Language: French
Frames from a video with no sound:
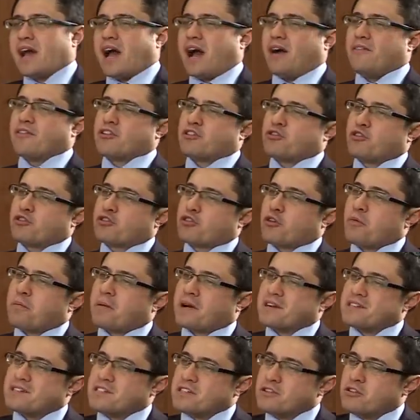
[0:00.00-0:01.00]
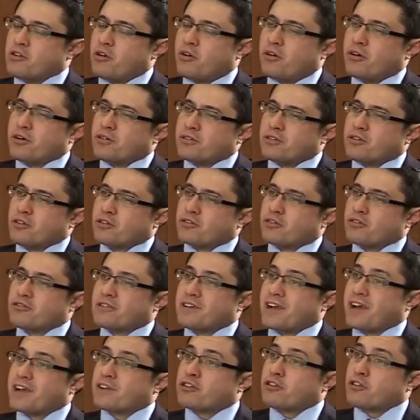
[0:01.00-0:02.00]
avec d'autres présidents, euh, d'autres
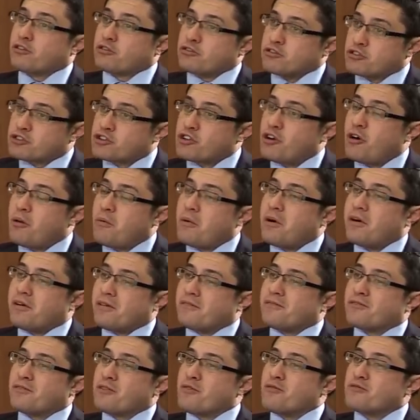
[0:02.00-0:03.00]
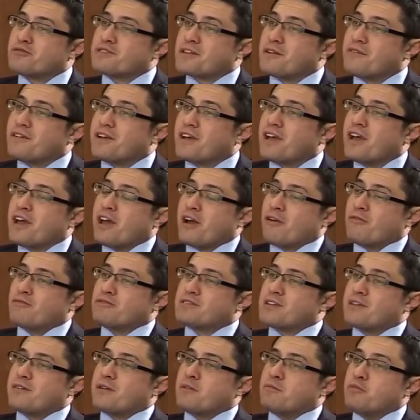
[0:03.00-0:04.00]
directeurs de chambre. Vous, vous, avez,
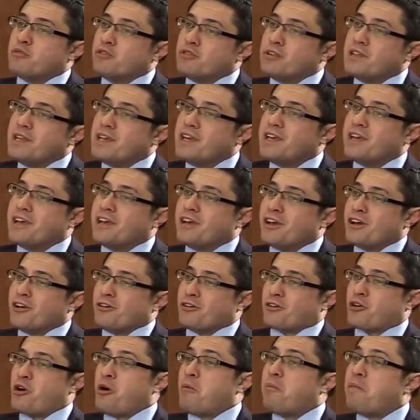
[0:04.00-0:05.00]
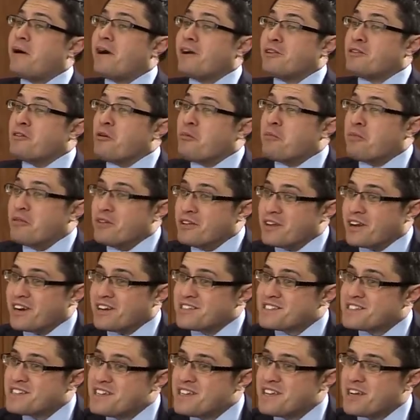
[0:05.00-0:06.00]
vous avez mené campagne, on peut le dire
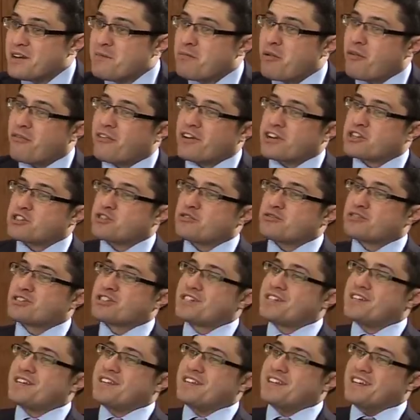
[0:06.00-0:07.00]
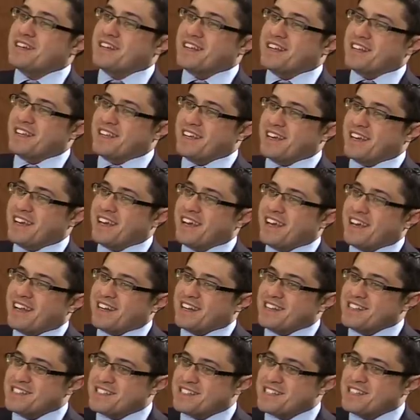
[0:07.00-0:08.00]
ainsi, hein, pour faire changer
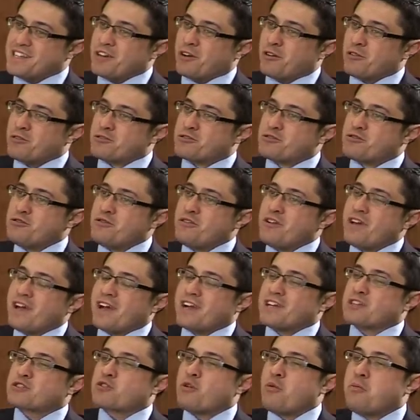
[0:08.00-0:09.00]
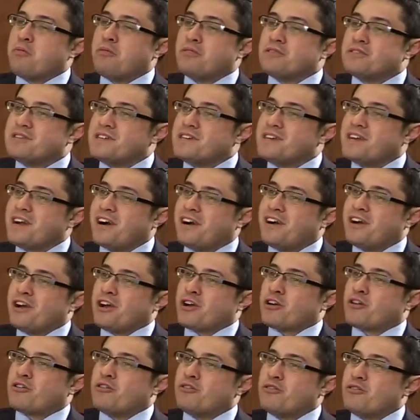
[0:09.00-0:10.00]
les, idées reçues. Est-ce qu'on peut dire
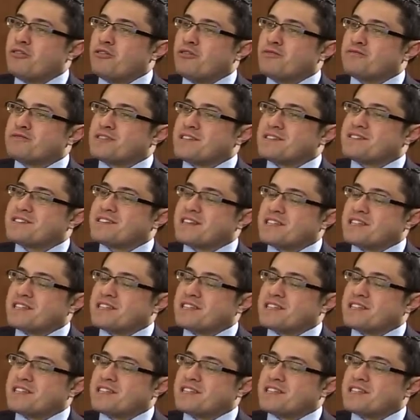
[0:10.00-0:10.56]
que vous êtes